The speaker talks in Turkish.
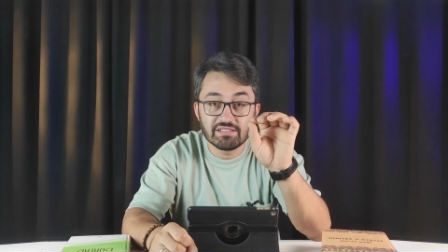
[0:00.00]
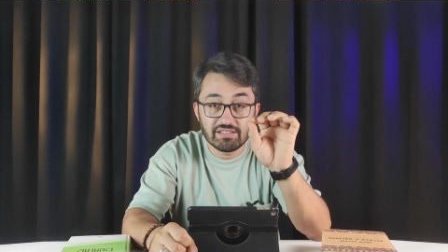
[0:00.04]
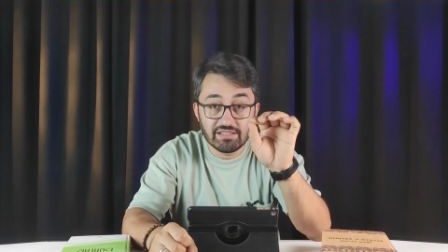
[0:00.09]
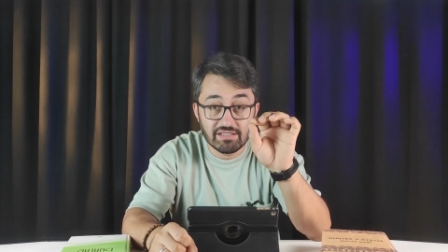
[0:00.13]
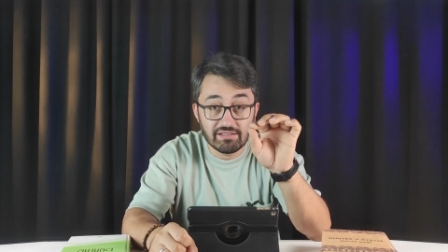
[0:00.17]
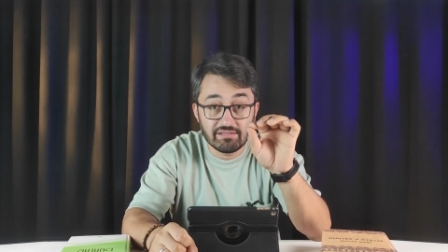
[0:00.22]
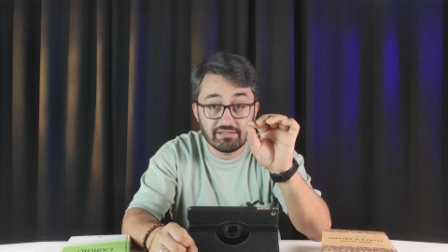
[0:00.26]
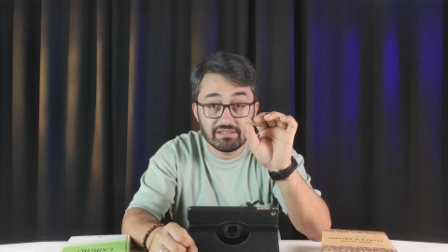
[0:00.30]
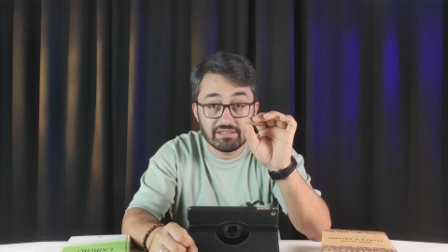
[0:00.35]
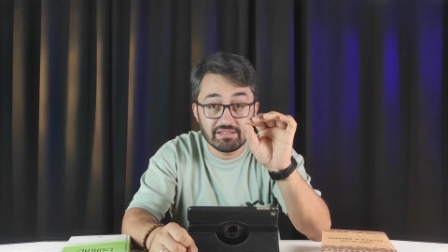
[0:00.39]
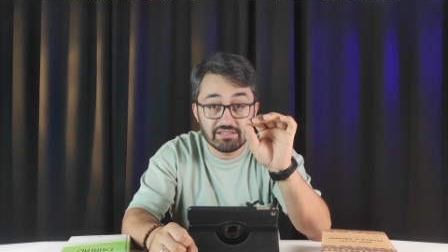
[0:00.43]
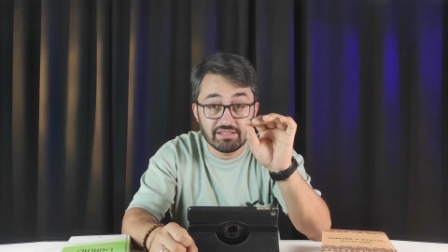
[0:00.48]

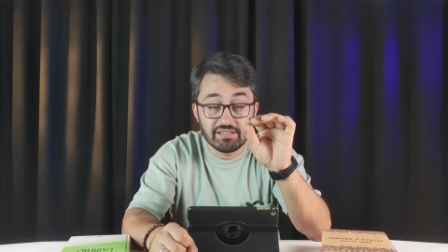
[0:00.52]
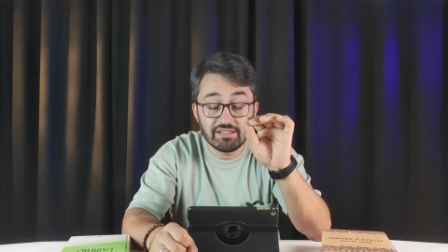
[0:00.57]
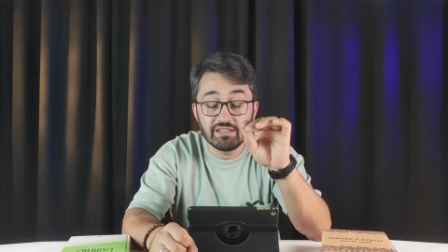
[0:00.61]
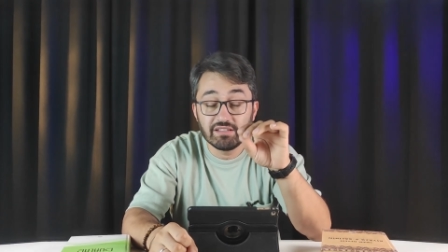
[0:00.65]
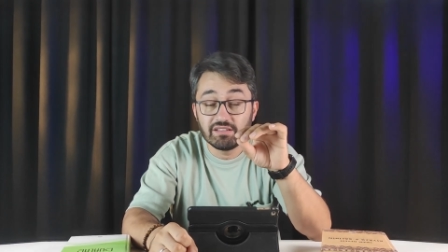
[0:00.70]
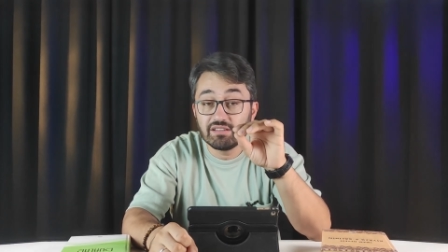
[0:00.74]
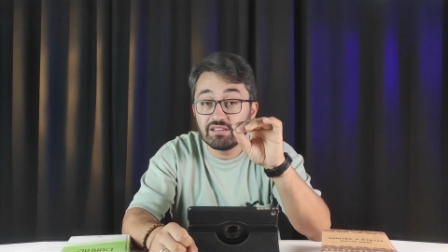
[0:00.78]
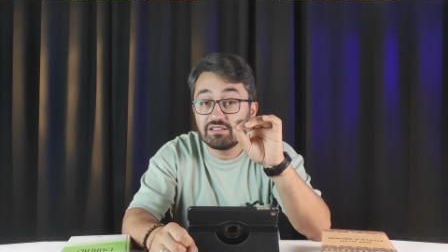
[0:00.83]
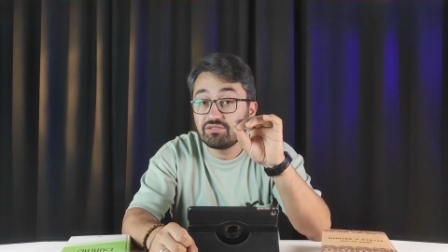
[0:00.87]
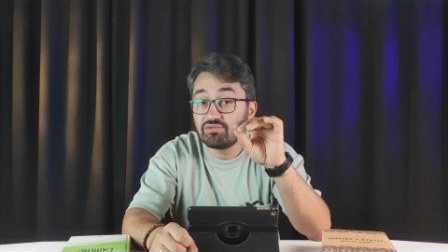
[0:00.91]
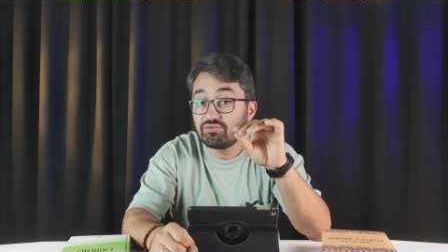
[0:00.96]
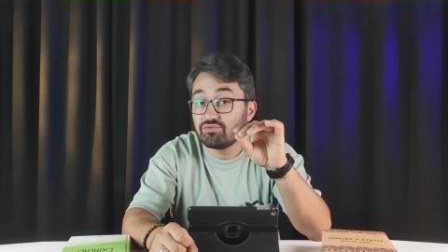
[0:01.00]
evet
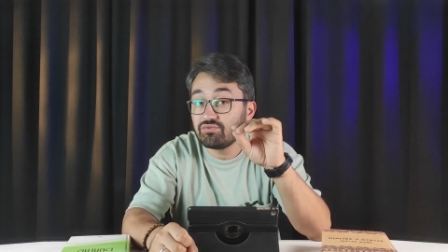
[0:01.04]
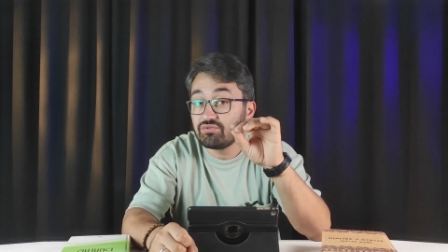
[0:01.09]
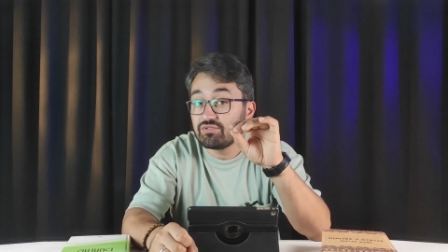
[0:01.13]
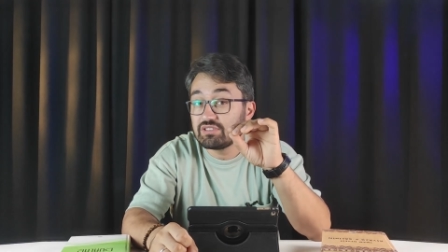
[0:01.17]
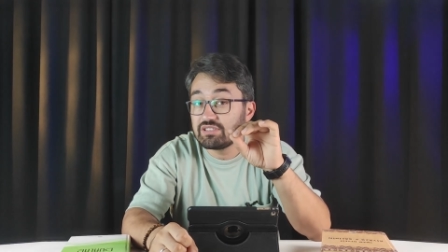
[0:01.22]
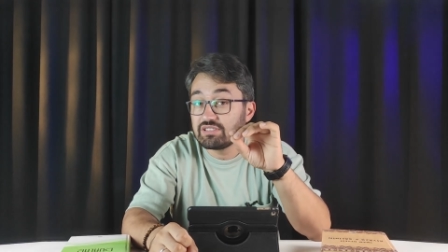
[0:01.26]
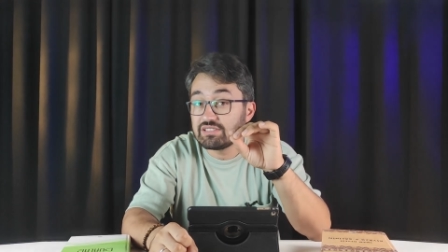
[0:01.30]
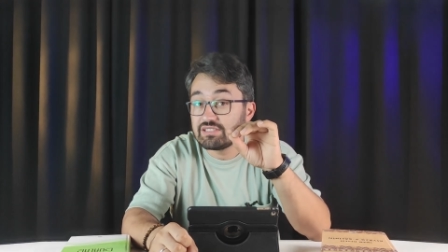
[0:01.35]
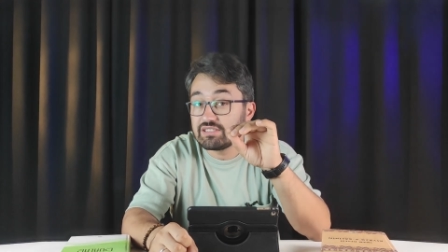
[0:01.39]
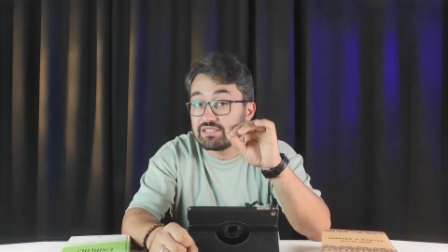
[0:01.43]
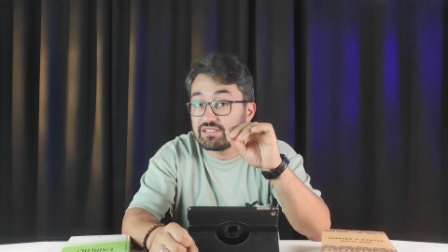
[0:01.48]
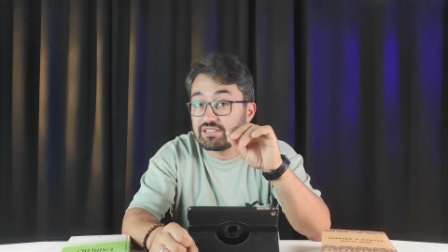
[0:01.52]
İhlas
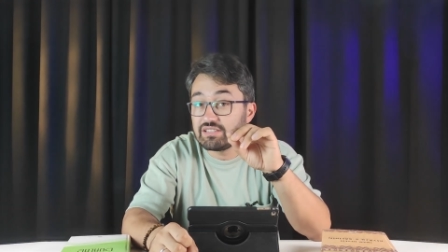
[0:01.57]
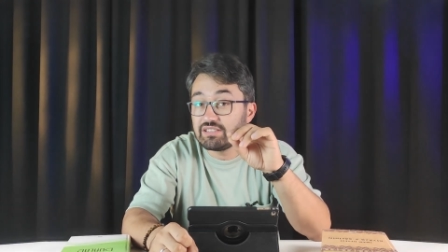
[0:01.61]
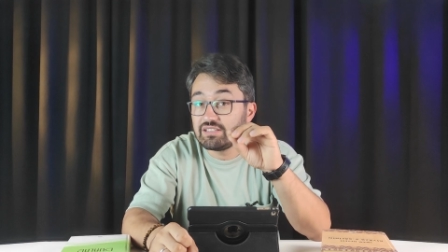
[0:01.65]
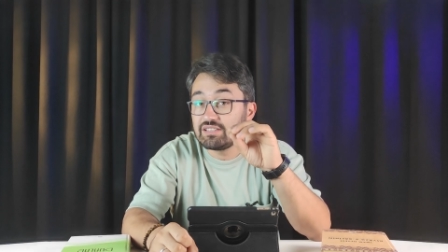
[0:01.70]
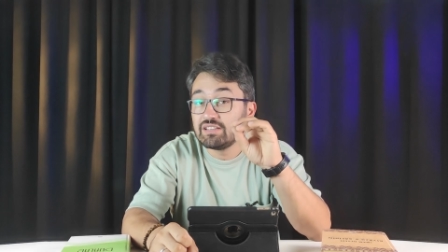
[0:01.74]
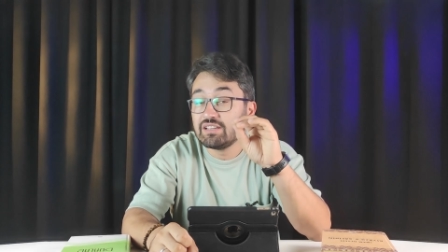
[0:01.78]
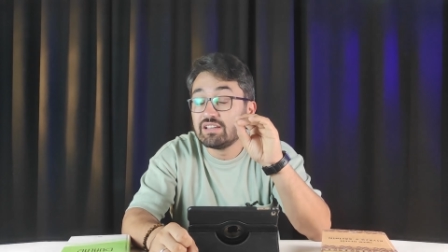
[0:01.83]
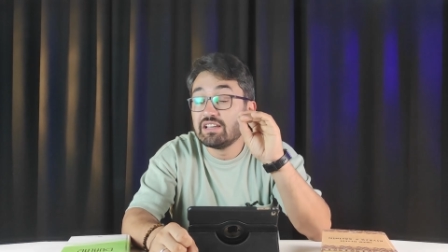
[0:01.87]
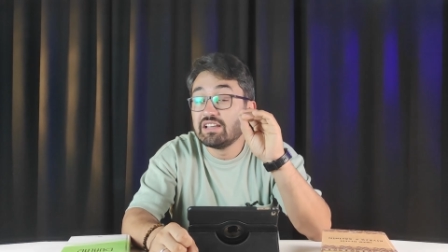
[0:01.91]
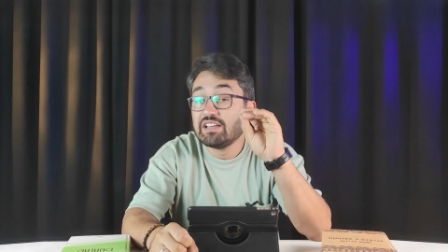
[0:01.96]
suresini